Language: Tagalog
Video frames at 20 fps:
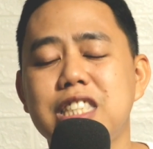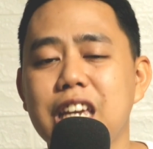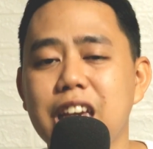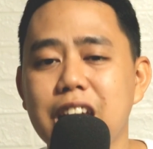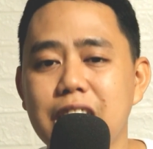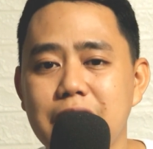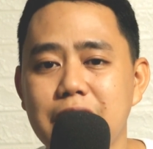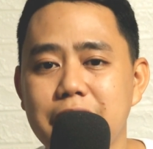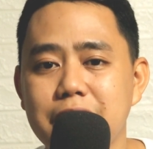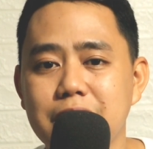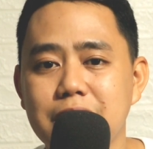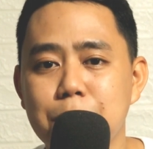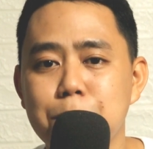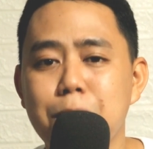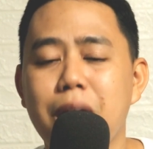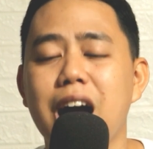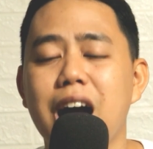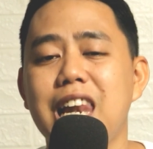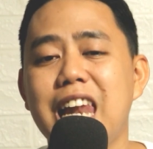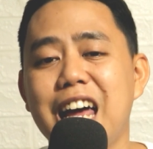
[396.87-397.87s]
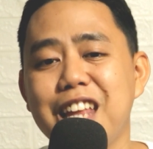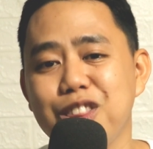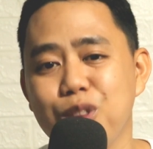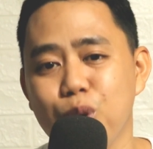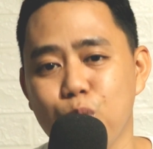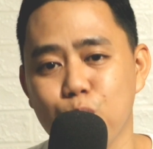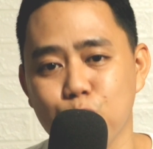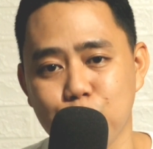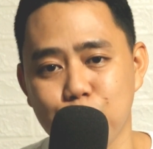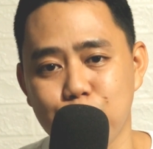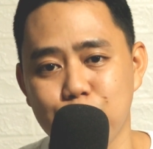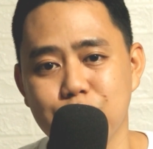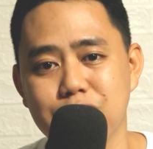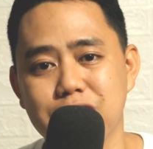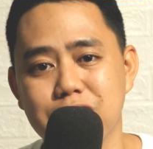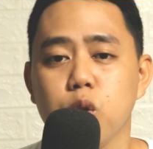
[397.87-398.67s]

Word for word: singilin ng mga landowners.